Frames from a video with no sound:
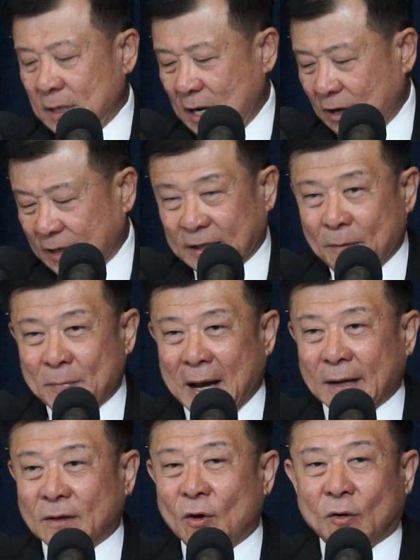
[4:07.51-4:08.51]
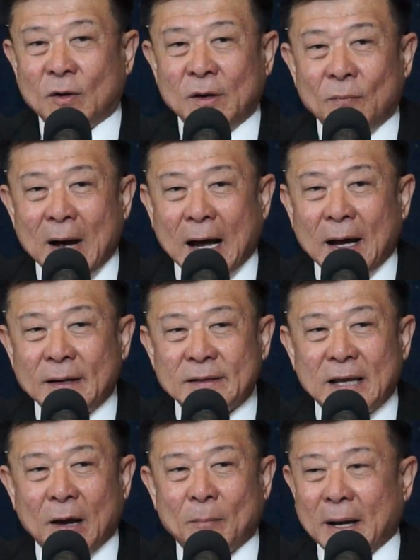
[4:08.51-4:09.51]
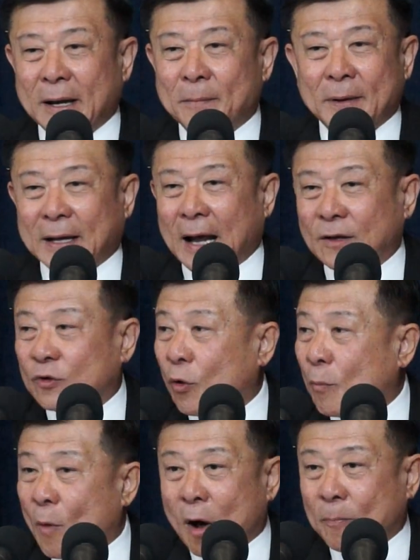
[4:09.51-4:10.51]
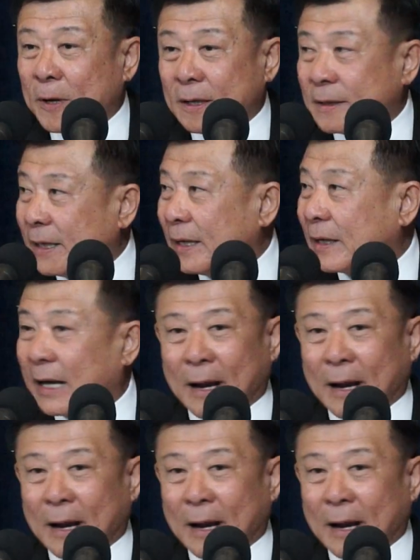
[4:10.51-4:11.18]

แล้วที่สำคัญก็คือว่ายังไม่ได้มีการส่งมอบพื้นที่